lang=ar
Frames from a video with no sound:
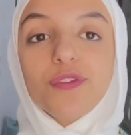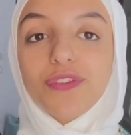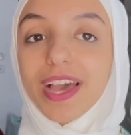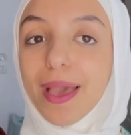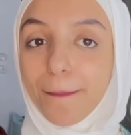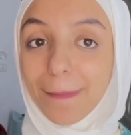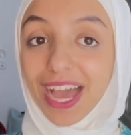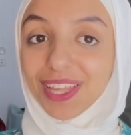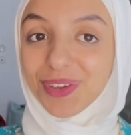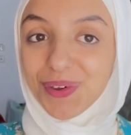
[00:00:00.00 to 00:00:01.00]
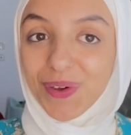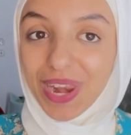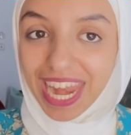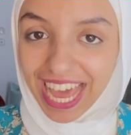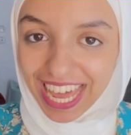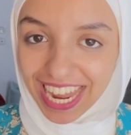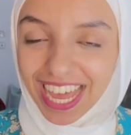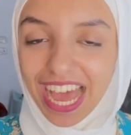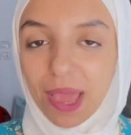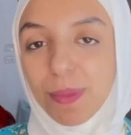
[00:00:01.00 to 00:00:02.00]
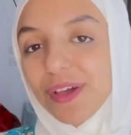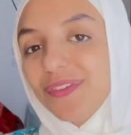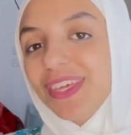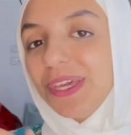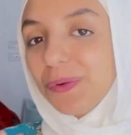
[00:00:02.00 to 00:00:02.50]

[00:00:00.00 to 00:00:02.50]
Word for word: فبعد كل حلقه هيبقى في